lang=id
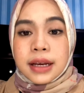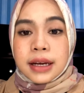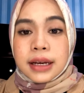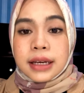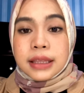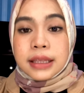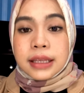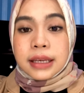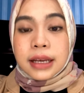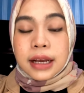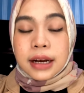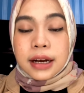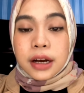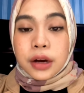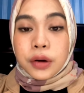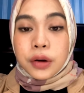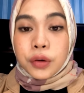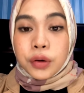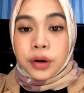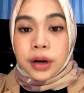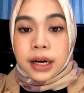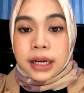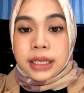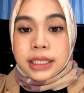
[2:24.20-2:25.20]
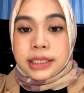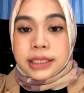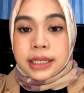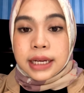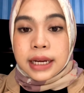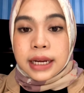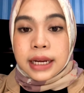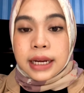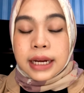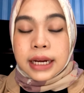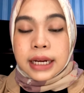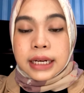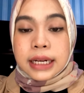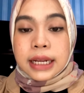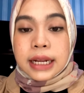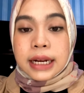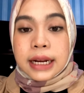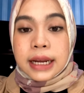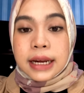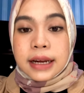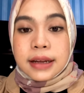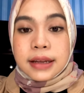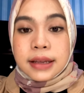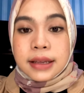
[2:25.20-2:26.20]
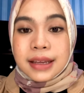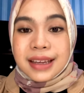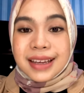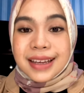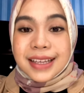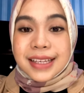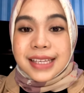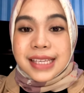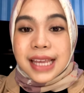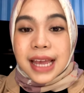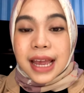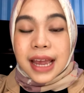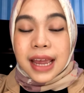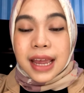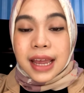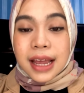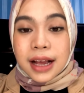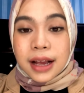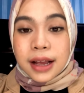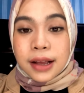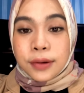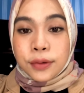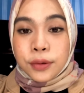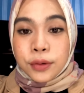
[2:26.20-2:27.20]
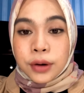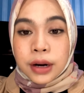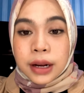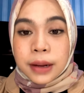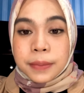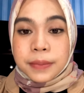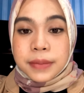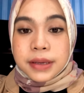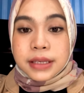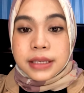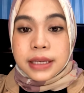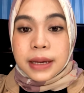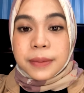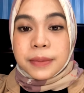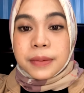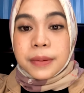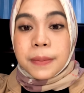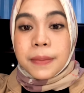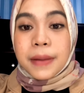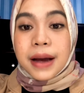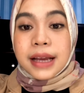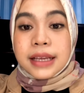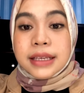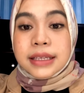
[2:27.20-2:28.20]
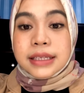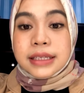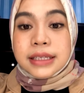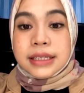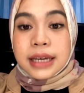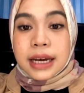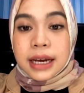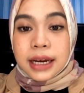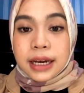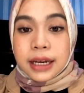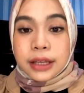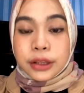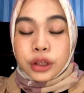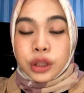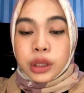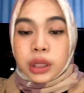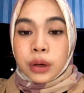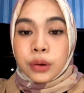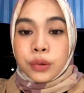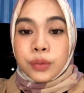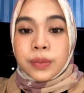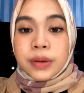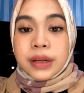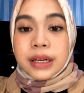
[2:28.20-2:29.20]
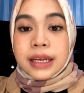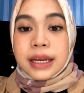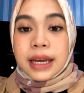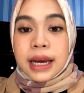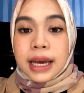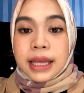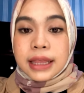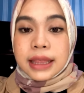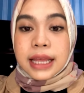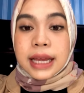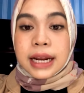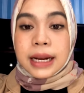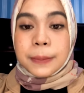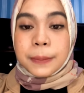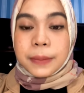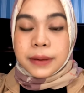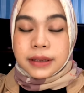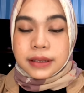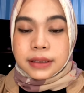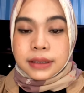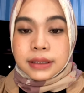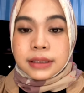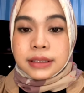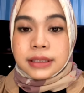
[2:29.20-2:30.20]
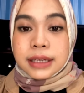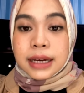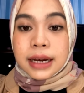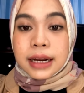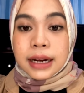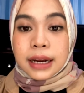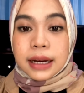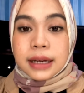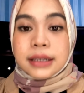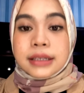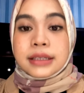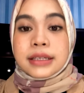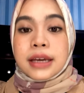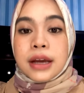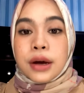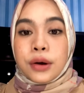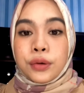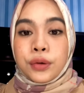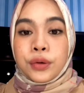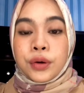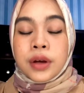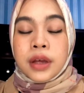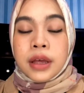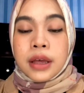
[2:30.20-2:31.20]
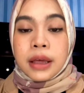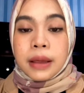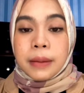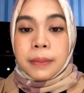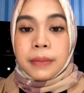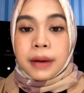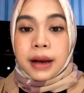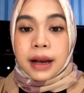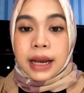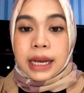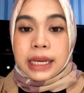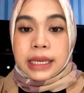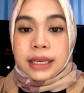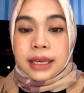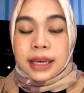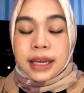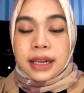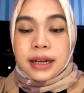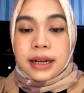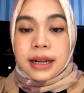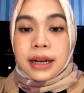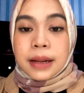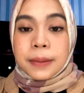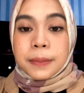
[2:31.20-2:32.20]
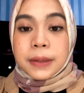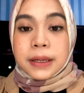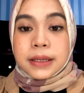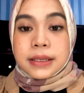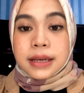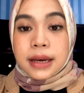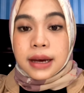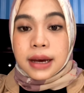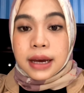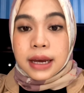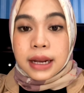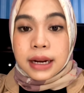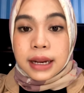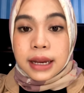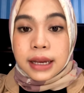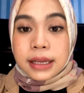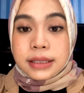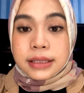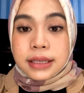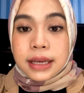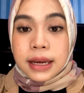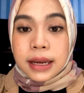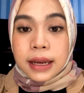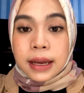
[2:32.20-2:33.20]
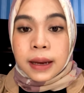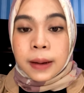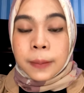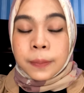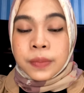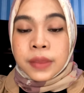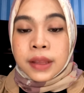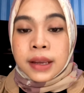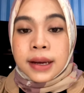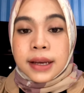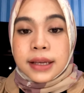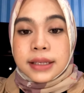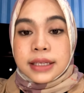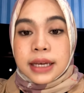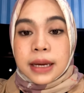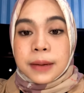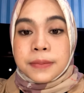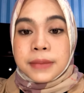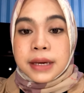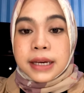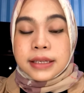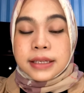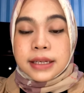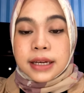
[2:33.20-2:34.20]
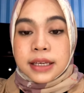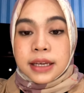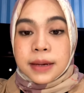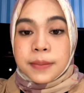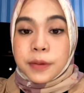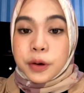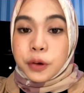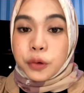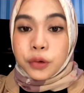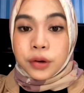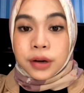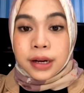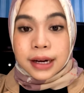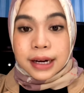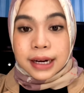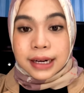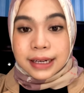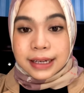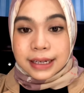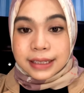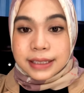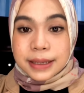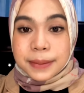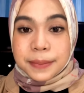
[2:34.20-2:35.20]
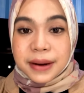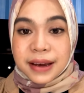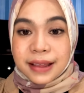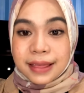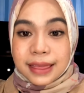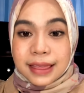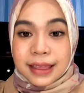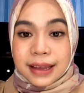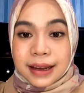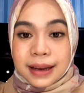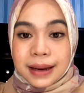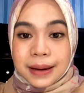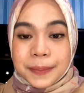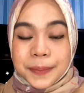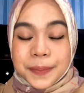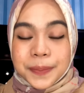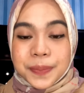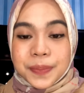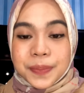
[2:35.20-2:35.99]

Ketiga kekurangan saya adalah saya kurang bisa membaca atau melihat dalam jarak jauh. Makanya dalam keseharian saya, saya biasanya menggunakan kacamata.